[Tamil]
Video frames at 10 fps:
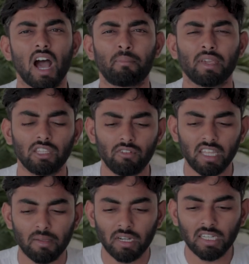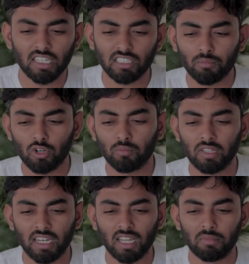அப்போ இதுவே நீங்கள் மெடிடேஷன்
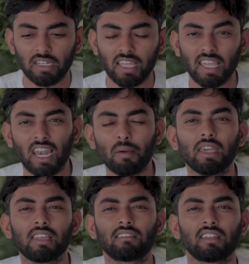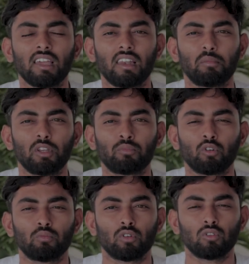பண்ணும்போது என்ன அப்படின்னா எல்லாமே இறை செயல் அப்படின்னு
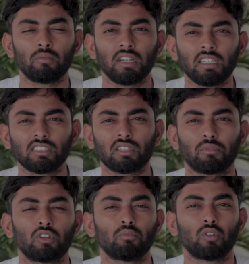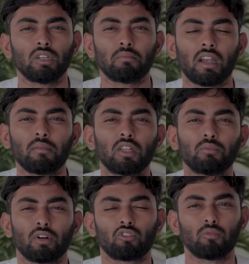போகும்போது மெடிடேஷன் பண்ணும்போது மனம்
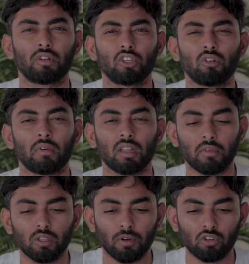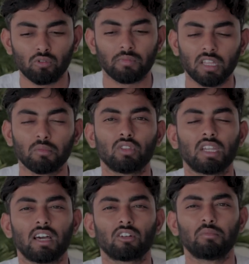அது பக்குவம் அடையும் மனம் அது பக்குவம் அடையும்
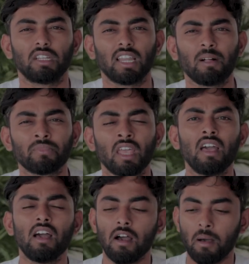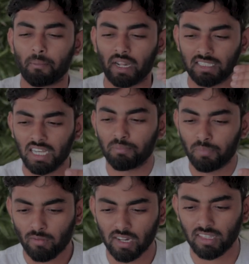போது என்ன ஆகும் அப்படின்னா பிரச்சனை
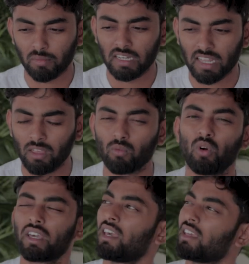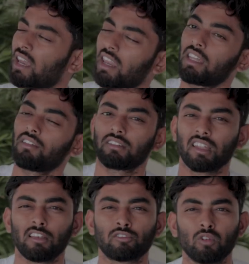இப்போ வருது அப்படின்னாலே ஓகே எல்லா இறைவன்
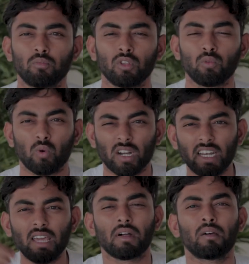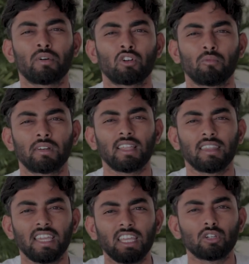செயல் சொல்லும்போது உடனே மனம் பக்குவப்படுது
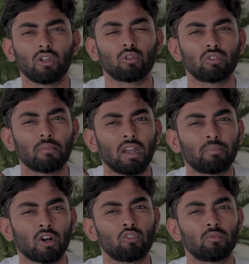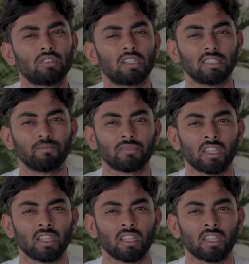அது ஏற்றுக்கொள்ளக்கூடிய மனப்பக்குவம் வந்துடுது